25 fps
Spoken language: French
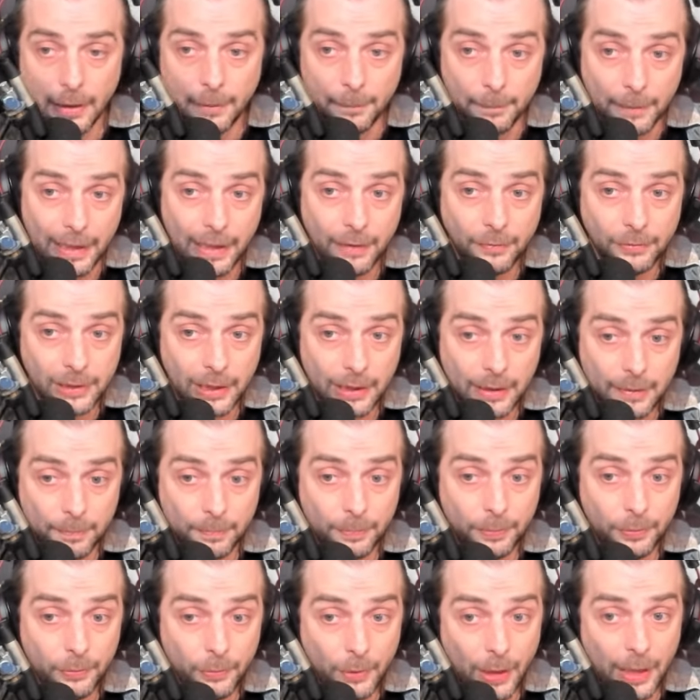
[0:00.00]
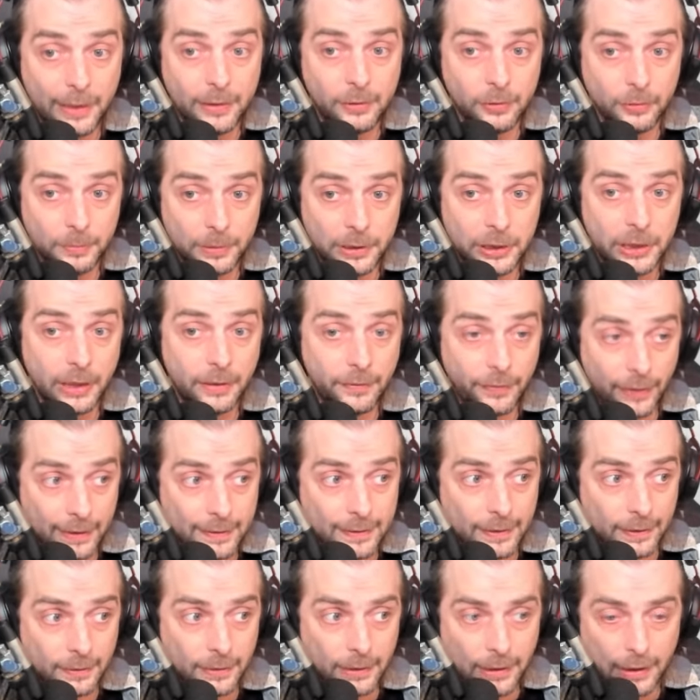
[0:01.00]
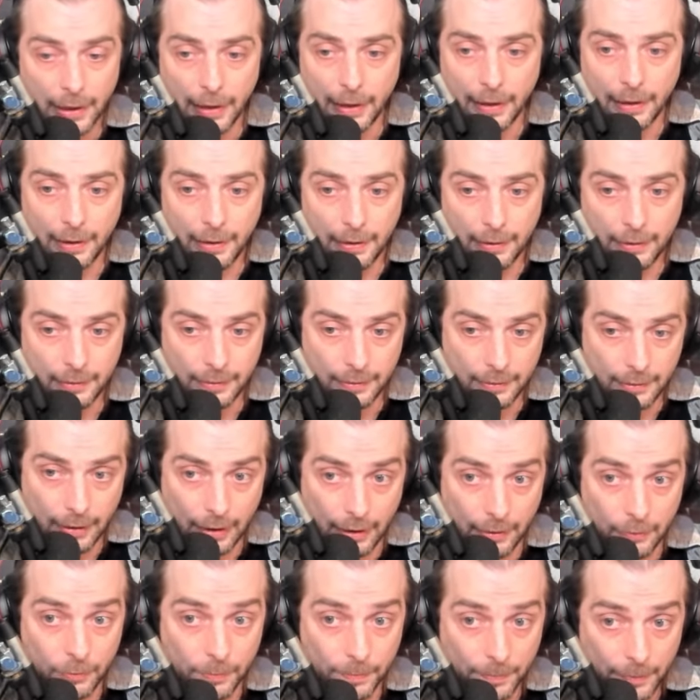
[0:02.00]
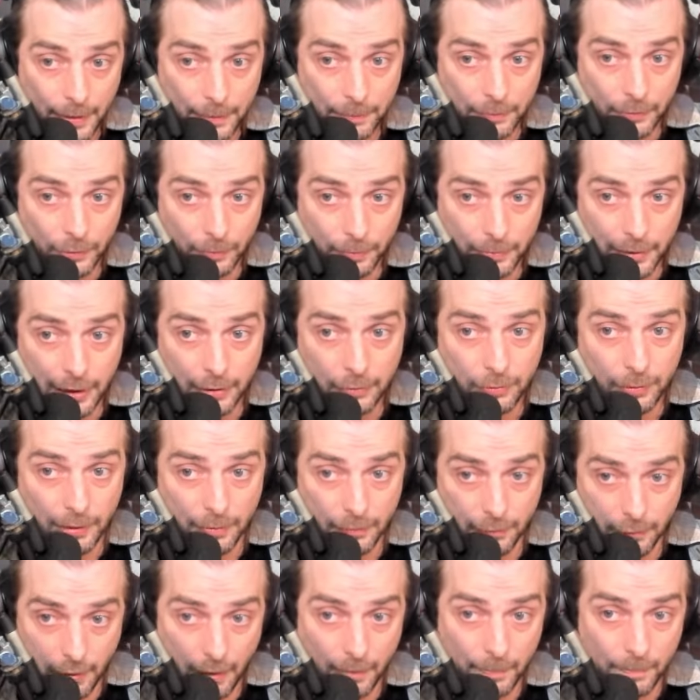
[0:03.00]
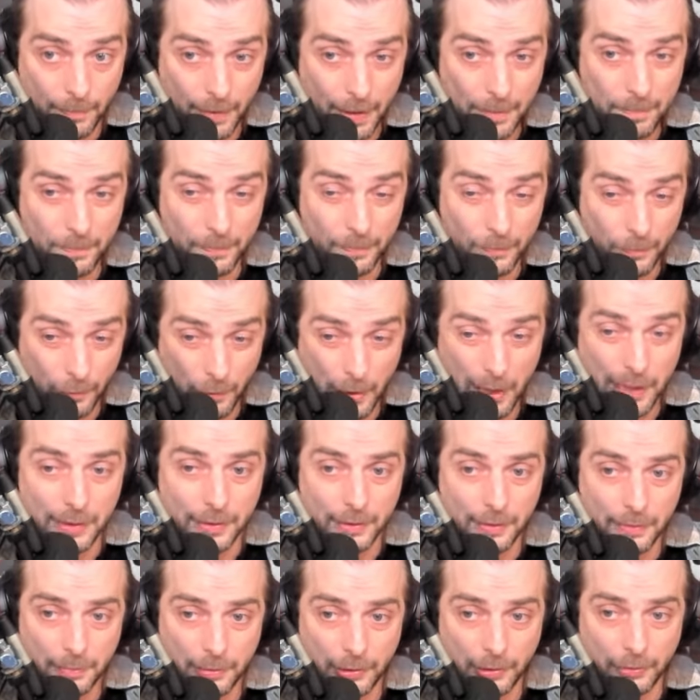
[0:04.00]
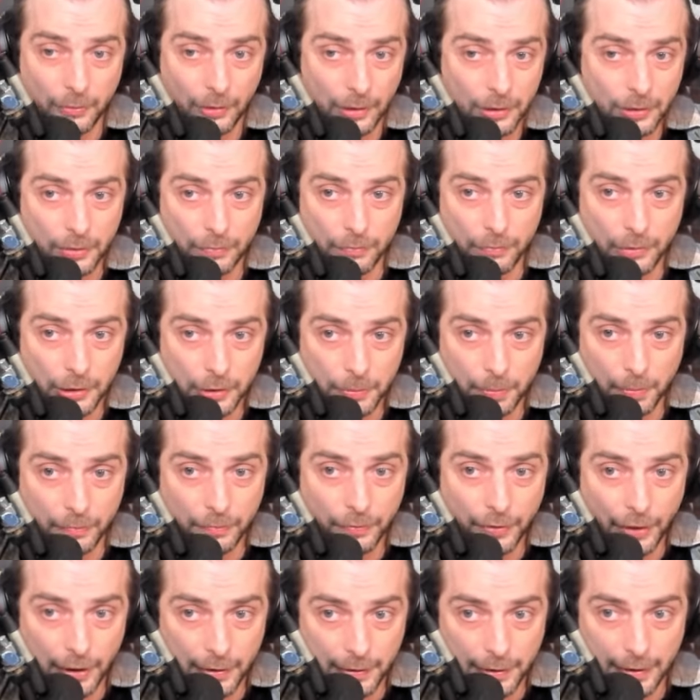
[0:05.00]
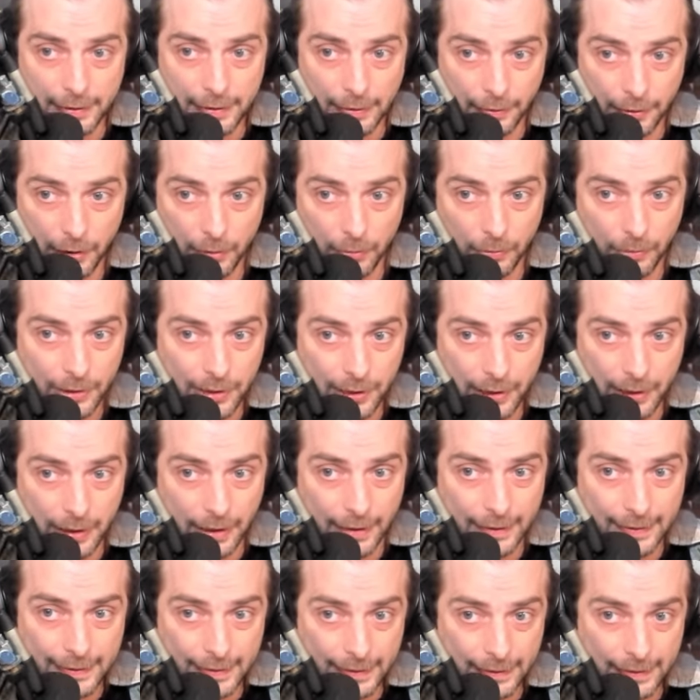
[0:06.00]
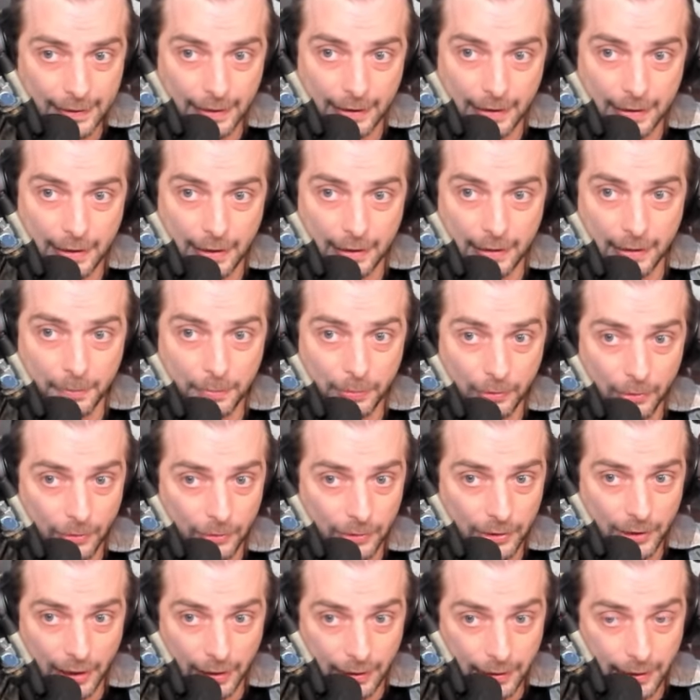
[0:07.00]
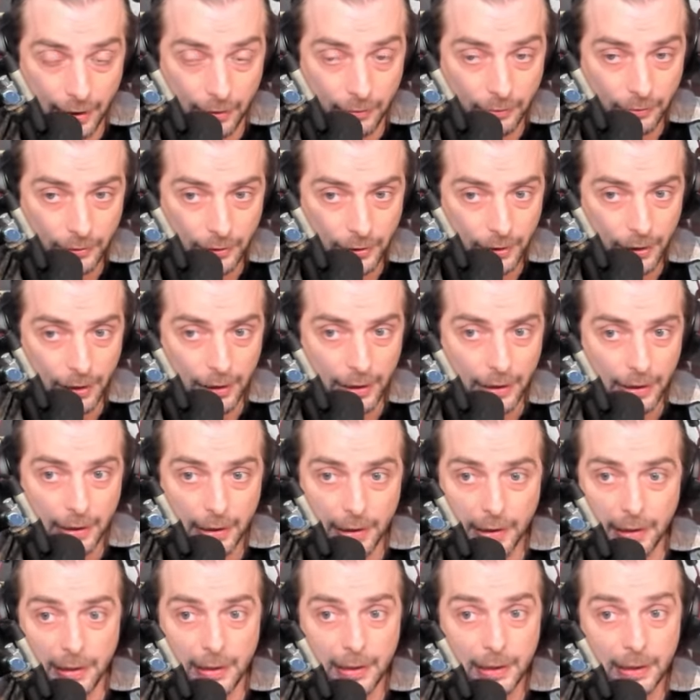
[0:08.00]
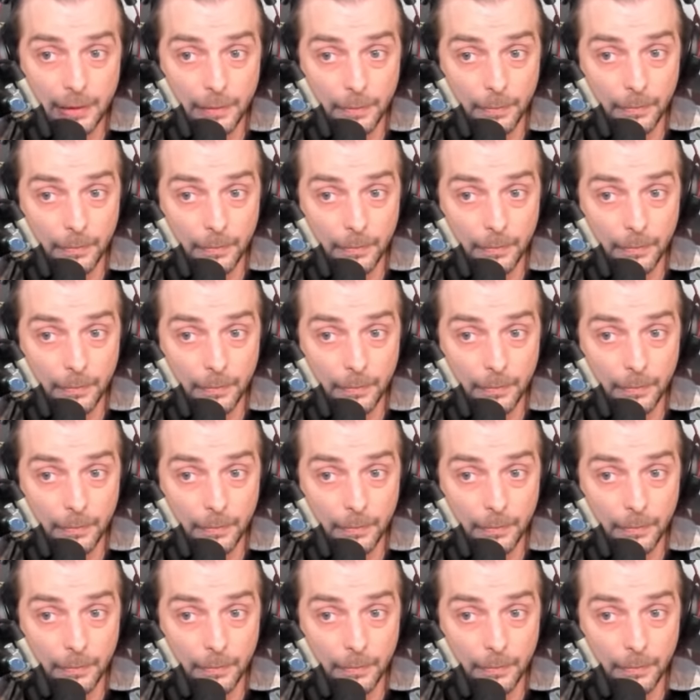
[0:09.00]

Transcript: mais là vous n'allez plus être obligé de faire ça un au même nombre d'étoiles voire même moins parce que là si vous voulez je peux vous faire un test avec Gloxy qui a 6 et qui a des potentiels 40 il heal